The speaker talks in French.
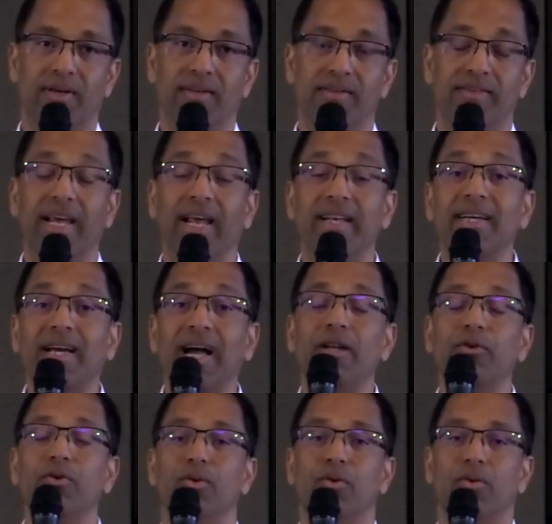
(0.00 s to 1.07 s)
C'est un
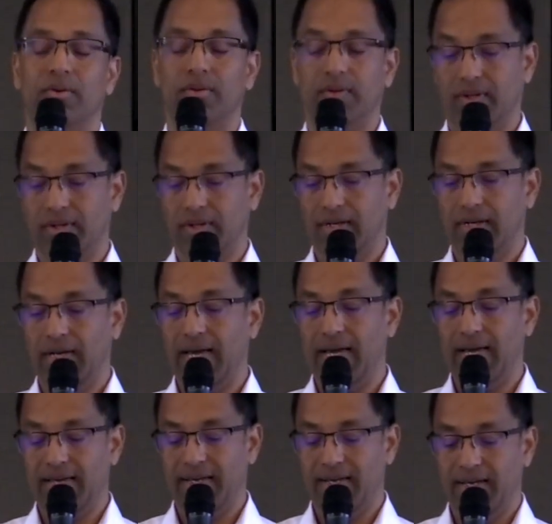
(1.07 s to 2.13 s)
cadeau.
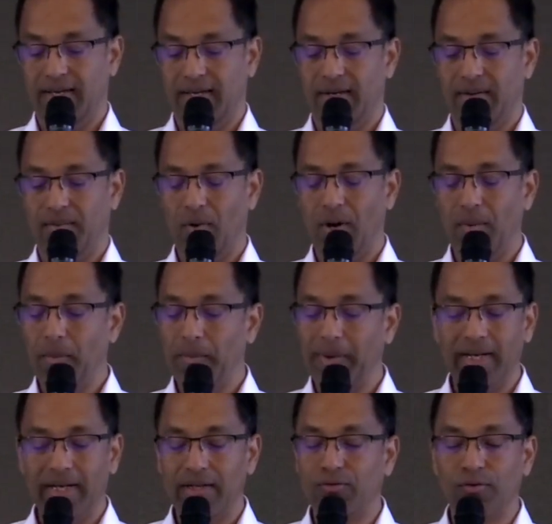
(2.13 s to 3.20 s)
Hein? Moi, je ne
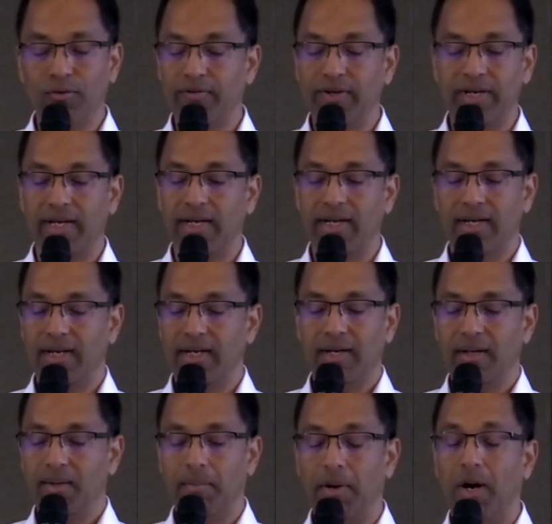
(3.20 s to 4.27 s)
pas être sauvé
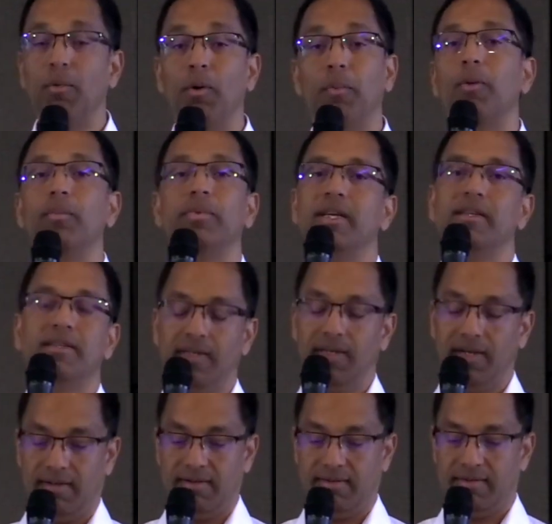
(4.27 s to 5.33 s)
par mon propre
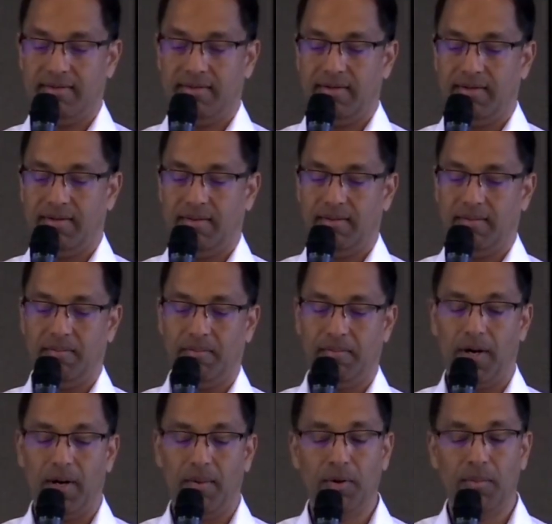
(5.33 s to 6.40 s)
désir,
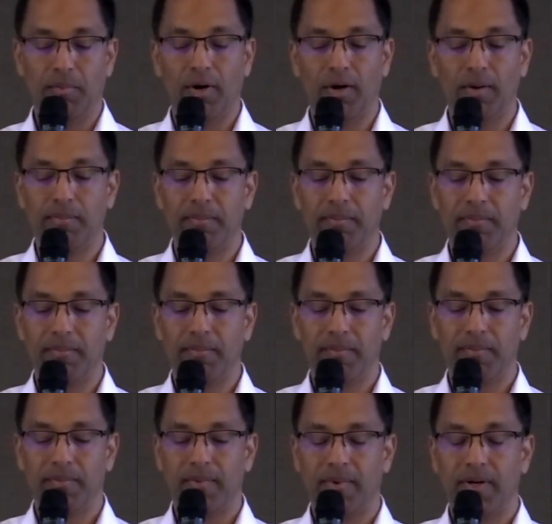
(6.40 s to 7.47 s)
par mon propre.
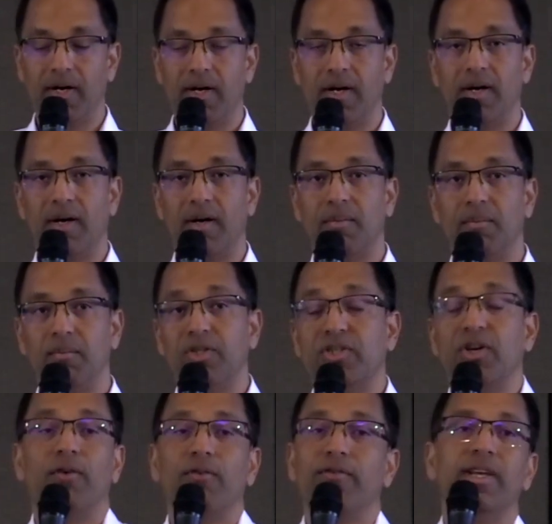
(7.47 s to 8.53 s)
Moi, tu
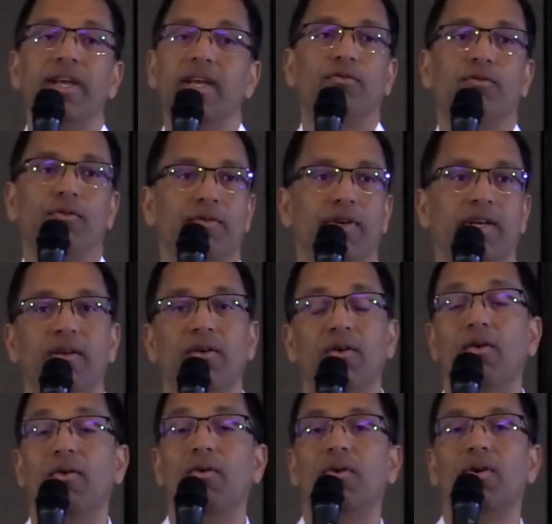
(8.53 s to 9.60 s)
envie d'être sauvé.
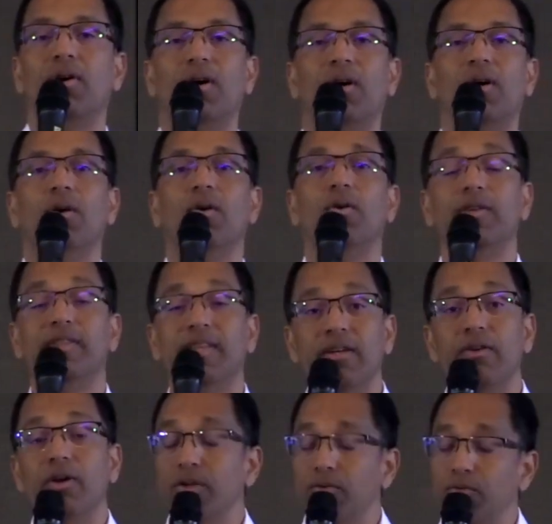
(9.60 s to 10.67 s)
Non, le
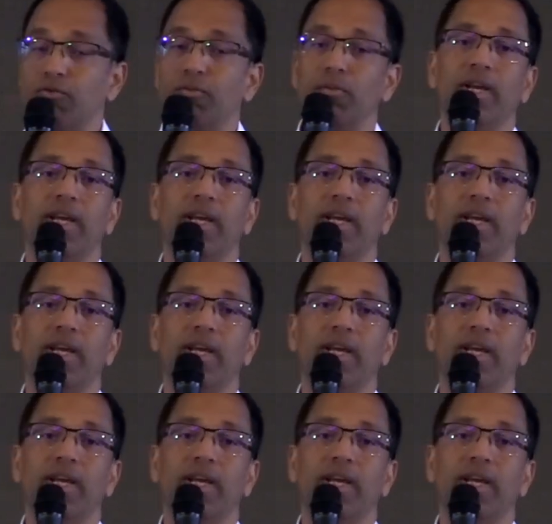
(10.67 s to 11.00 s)
Seigneur nous touche